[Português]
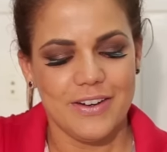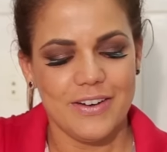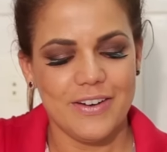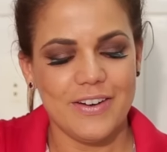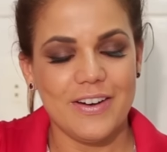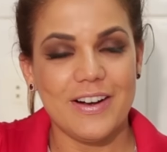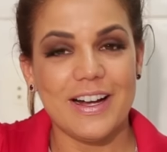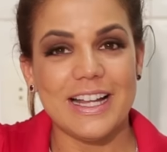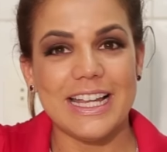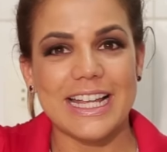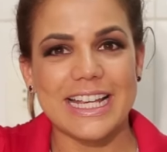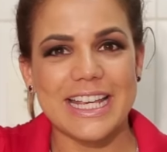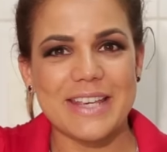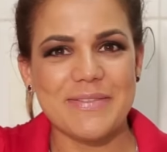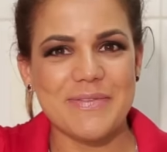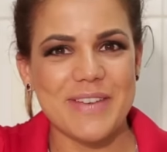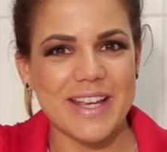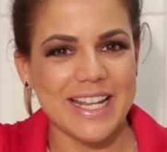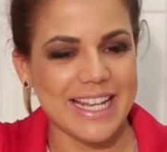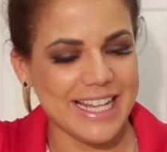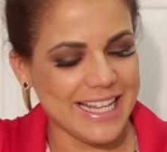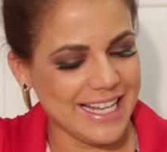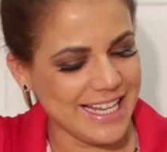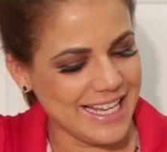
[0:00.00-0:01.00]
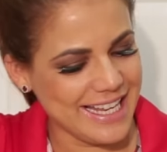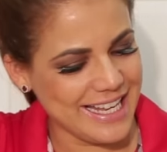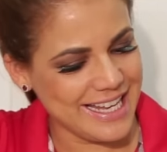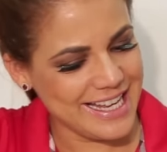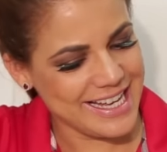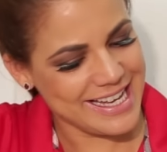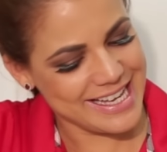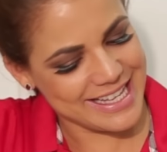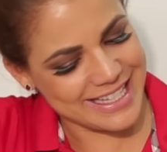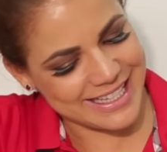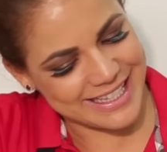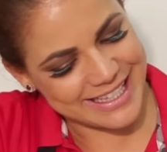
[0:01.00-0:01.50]
Olha que
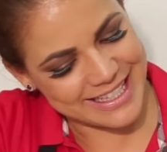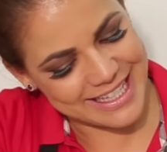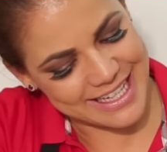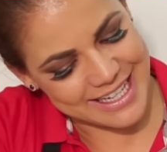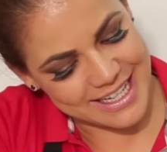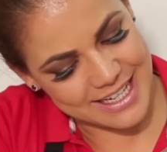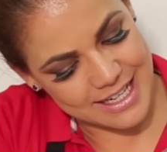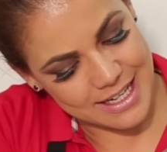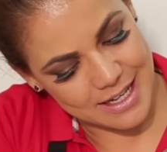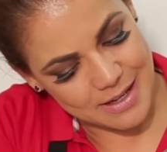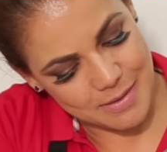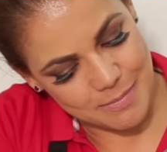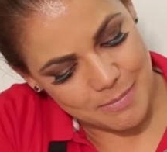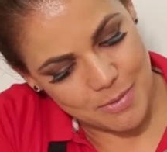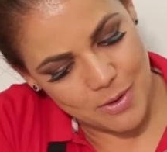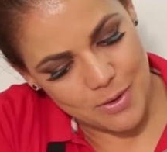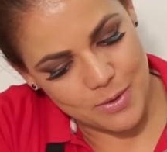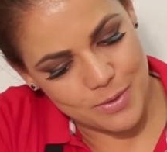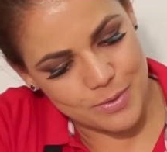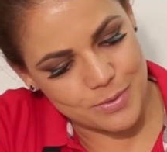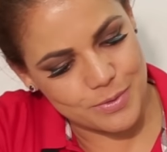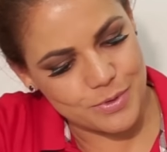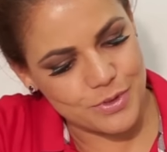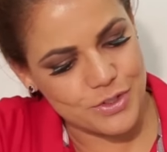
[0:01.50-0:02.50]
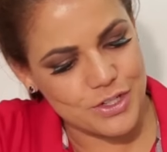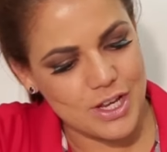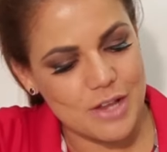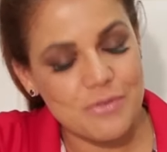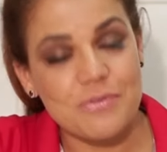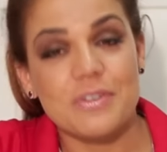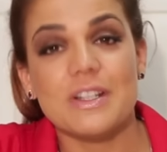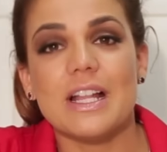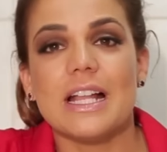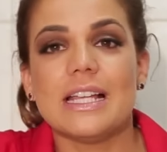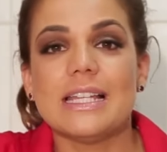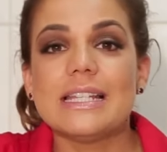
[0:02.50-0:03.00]
beleza! Bom, já
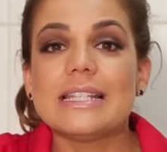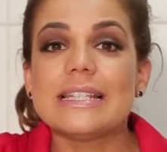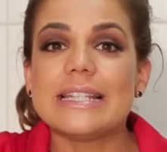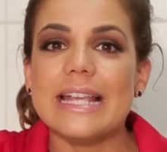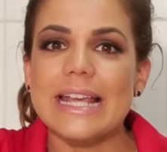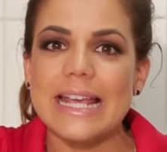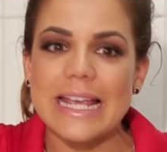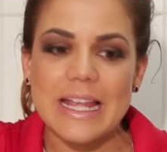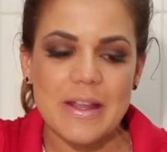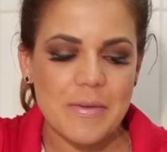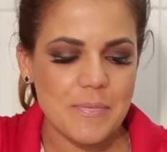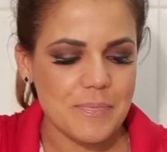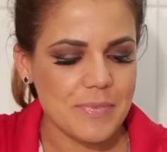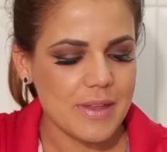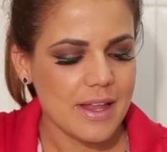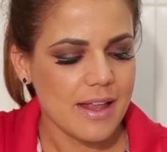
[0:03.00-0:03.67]
finalizei.